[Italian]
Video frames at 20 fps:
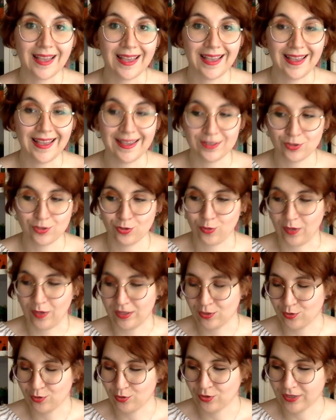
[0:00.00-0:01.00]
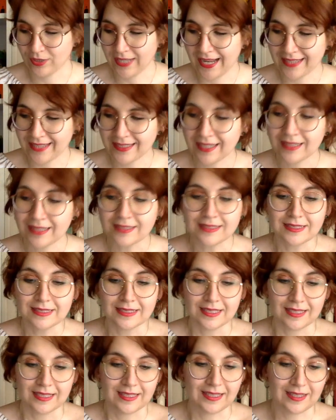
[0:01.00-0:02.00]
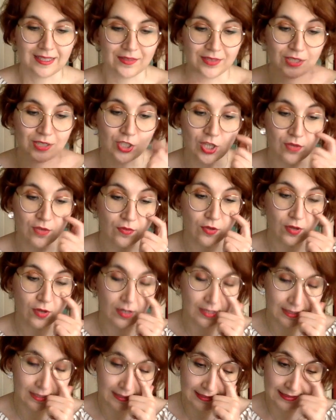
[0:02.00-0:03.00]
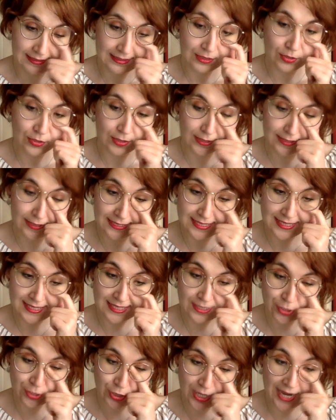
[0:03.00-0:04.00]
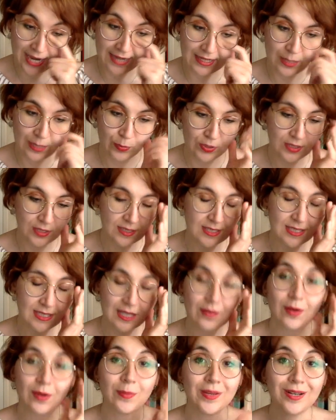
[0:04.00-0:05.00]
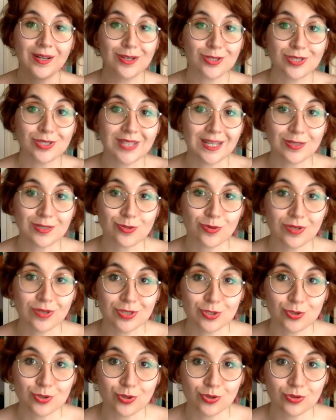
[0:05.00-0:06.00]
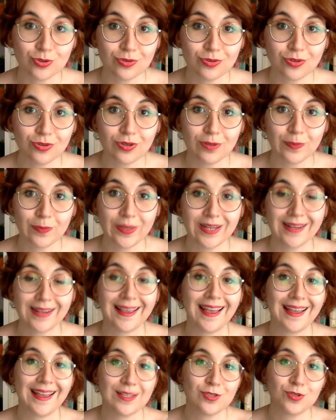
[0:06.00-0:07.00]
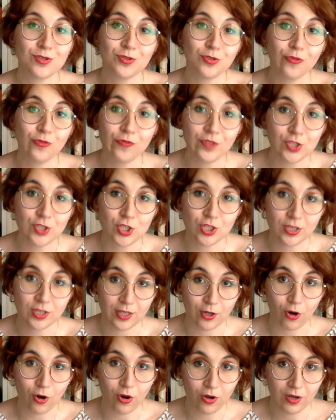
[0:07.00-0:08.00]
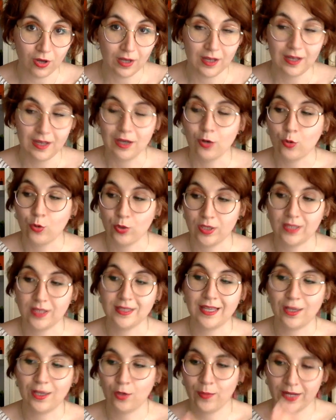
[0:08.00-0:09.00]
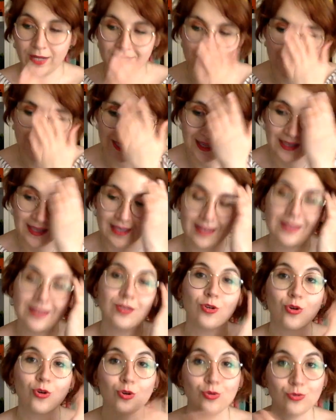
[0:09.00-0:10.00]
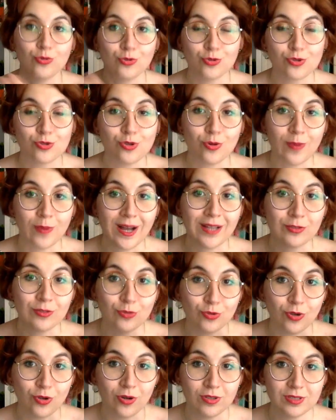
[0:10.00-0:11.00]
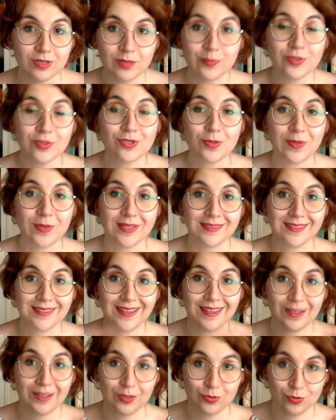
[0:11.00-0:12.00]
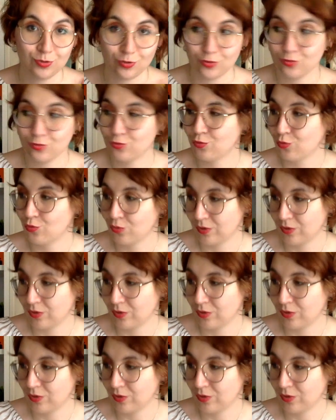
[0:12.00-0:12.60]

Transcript: Eh, sono qua, sono tornata. Eh, vi dicevo, eh, i titoli di Christian Jacques potete scrivermi lo stesso qua sotto, perché adesso io non vi citerò qui dei romanzi che io conosco ma non ho, semplicemente sono tut